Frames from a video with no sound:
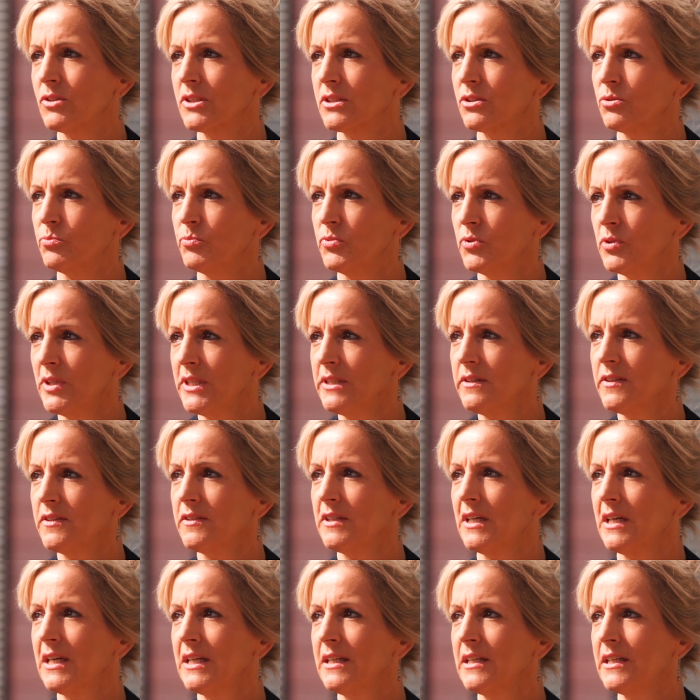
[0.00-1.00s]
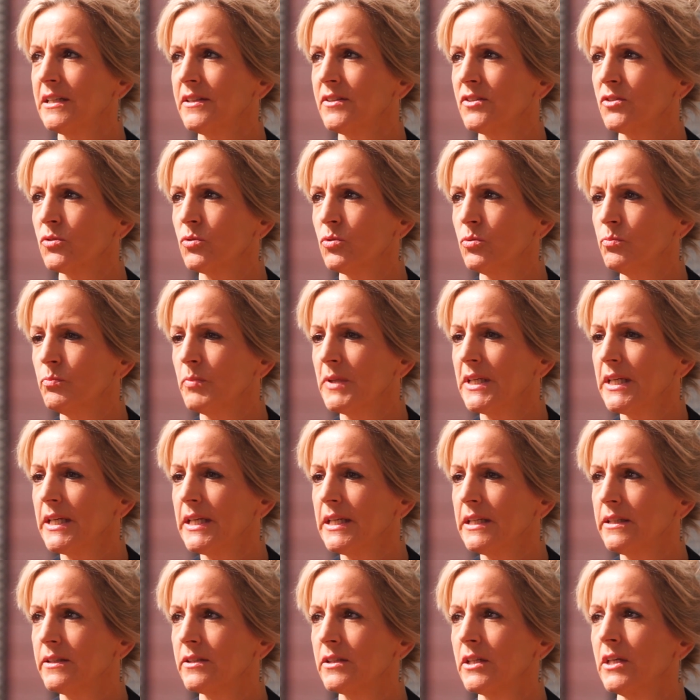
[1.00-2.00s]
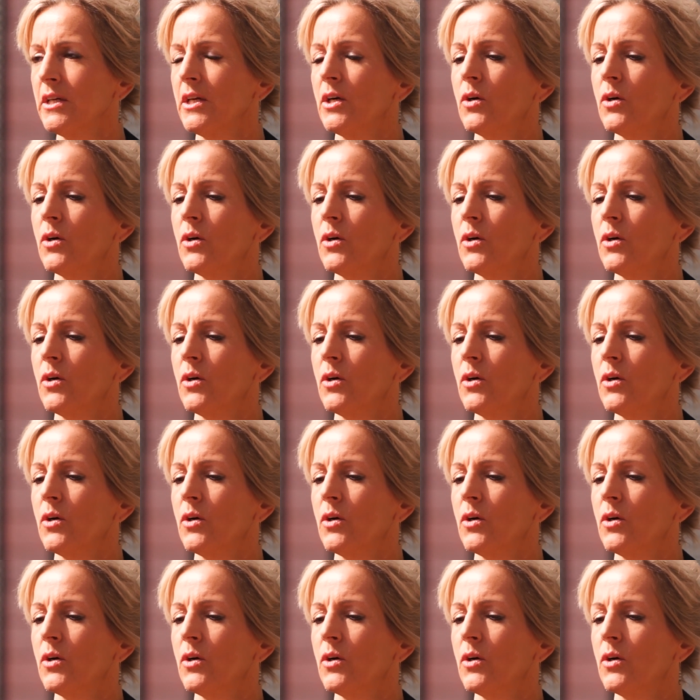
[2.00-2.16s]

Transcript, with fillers: und Gebührenzahlers umgeht